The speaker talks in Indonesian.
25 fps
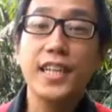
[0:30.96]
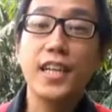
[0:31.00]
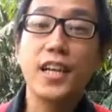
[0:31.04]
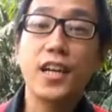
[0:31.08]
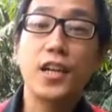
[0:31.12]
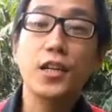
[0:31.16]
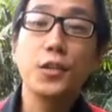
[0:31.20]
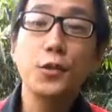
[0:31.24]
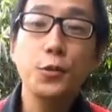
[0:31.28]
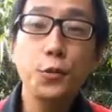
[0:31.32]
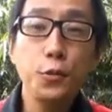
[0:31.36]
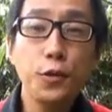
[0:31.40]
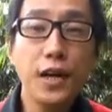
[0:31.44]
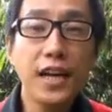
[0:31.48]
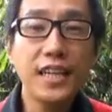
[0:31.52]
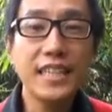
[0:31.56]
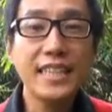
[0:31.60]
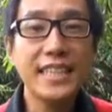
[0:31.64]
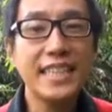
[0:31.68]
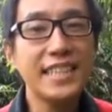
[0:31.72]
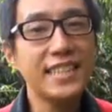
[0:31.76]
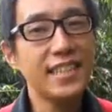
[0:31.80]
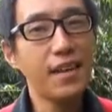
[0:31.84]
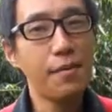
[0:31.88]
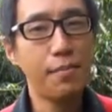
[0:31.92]
dari
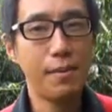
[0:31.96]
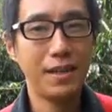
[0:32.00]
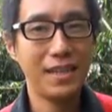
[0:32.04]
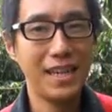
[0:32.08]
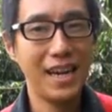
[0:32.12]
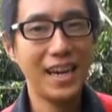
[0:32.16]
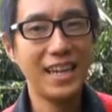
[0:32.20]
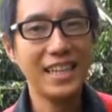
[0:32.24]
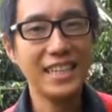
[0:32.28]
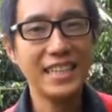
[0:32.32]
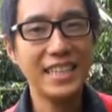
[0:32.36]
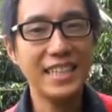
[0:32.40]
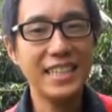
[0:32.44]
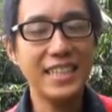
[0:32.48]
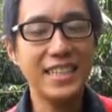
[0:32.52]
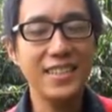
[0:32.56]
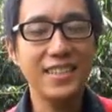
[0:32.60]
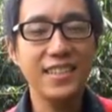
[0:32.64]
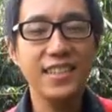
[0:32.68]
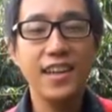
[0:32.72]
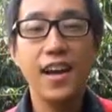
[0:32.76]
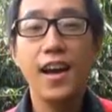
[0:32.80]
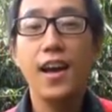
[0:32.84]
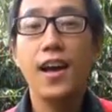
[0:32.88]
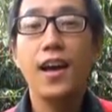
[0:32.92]
renungan kita pada hari ini.
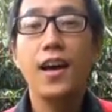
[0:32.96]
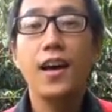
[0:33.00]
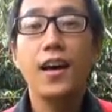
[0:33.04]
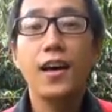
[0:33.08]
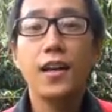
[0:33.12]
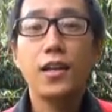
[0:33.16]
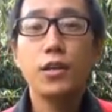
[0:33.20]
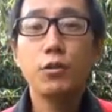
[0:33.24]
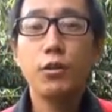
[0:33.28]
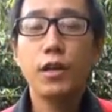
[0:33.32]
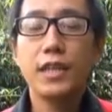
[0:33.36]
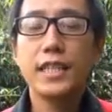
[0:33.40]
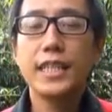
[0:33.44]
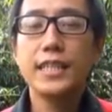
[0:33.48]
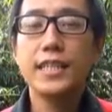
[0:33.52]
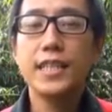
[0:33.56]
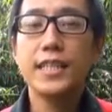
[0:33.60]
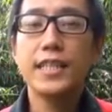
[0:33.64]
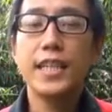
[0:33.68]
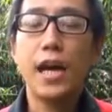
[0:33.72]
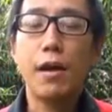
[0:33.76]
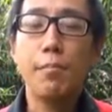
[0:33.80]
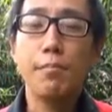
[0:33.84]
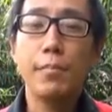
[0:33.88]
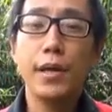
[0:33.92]
Renungan kita
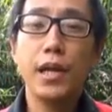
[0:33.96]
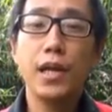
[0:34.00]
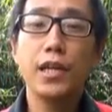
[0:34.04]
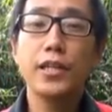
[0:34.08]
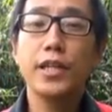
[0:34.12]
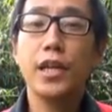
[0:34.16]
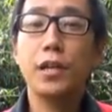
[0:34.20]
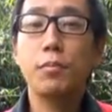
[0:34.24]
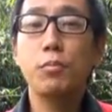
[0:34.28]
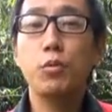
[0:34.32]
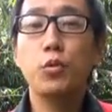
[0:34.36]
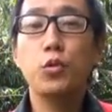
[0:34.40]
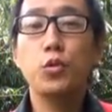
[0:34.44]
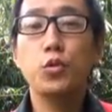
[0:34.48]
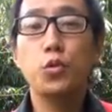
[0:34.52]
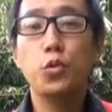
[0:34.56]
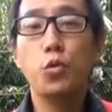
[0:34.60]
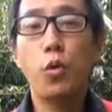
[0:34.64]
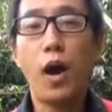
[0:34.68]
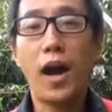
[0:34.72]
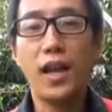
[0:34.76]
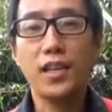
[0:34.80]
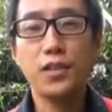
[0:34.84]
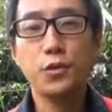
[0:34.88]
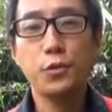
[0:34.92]
diambil dari buku
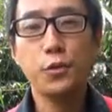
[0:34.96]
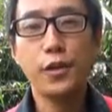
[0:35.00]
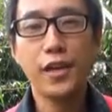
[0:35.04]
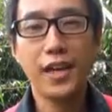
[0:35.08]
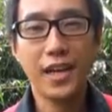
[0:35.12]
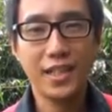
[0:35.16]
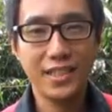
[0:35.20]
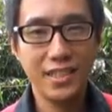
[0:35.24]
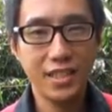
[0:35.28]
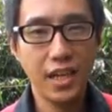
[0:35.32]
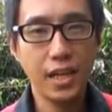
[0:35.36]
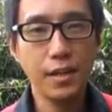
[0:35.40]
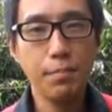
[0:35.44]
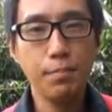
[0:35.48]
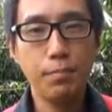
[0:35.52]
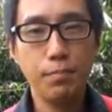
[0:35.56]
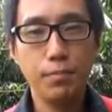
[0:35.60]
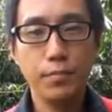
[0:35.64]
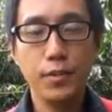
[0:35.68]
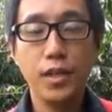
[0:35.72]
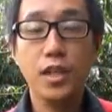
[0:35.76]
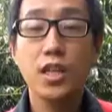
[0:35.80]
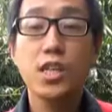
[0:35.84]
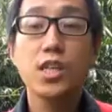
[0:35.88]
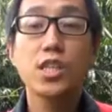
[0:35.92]
Tuhanku yang Ajaib,
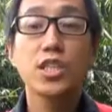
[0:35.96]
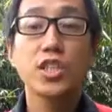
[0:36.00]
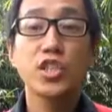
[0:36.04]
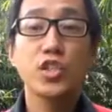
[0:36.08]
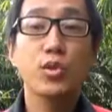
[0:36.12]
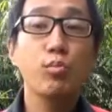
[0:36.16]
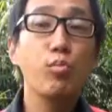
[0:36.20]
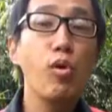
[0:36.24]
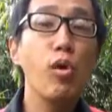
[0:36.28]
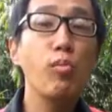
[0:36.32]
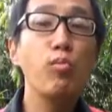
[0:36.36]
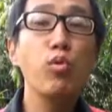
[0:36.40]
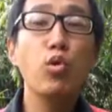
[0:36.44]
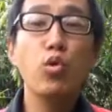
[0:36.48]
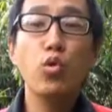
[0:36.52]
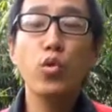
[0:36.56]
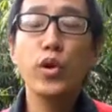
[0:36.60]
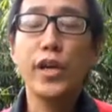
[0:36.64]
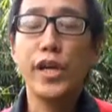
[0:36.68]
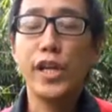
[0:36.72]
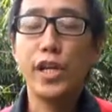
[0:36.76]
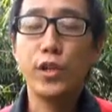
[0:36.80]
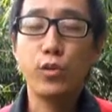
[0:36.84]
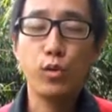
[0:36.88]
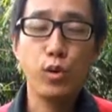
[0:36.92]
sebuah buku
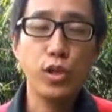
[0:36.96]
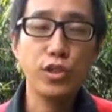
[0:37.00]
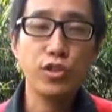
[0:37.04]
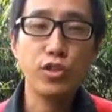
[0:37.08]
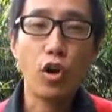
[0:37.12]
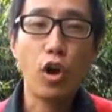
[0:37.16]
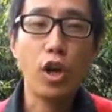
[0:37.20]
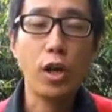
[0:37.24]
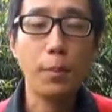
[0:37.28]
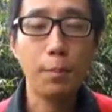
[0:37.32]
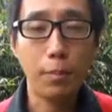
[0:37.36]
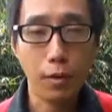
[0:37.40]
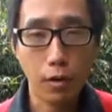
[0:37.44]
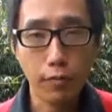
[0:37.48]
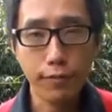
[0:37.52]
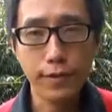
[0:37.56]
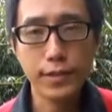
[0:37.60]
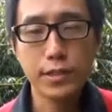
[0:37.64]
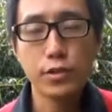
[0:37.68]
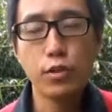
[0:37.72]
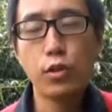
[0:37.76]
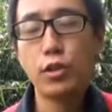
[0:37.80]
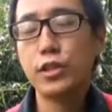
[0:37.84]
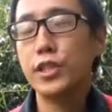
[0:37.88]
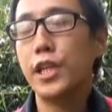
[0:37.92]
yang ditulis oleh
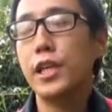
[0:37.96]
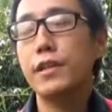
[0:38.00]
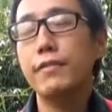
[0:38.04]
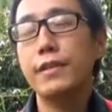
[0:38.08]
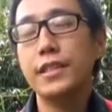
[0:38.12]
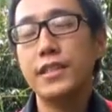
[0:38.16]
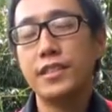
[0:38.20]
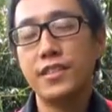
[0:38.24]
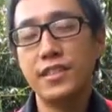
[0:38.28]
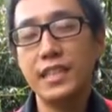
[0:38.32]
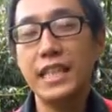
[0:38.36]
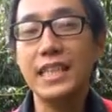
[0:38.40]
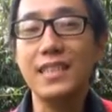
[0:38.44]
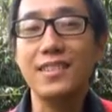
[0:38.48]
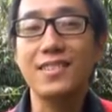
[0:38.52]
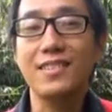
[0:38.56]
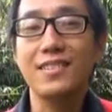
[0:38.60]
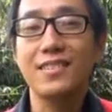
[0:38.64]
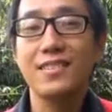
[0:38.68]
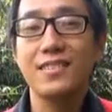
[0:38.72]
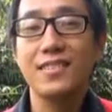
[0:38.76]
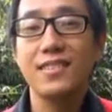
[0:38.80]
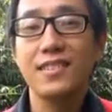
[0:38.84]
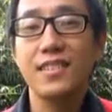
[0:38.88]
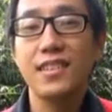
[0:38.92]
Profesor David Stein.
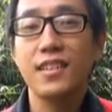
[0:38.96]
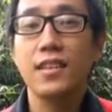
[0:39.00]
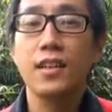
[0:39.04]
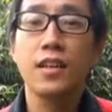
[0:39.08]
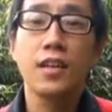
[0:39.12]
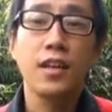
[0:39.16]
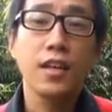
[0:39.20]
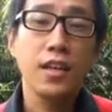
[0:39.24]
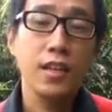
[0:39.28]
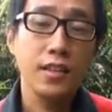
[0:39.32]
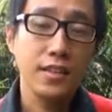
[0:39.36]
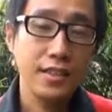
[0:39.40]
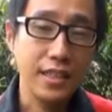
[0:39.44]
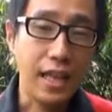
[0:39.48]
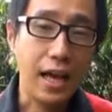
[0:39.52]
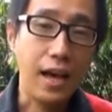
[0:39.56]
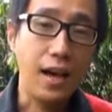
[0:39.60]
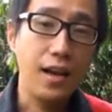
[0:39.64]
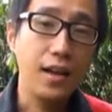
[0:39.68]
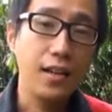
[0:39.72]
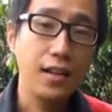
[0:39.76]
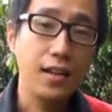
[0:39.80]
Nah,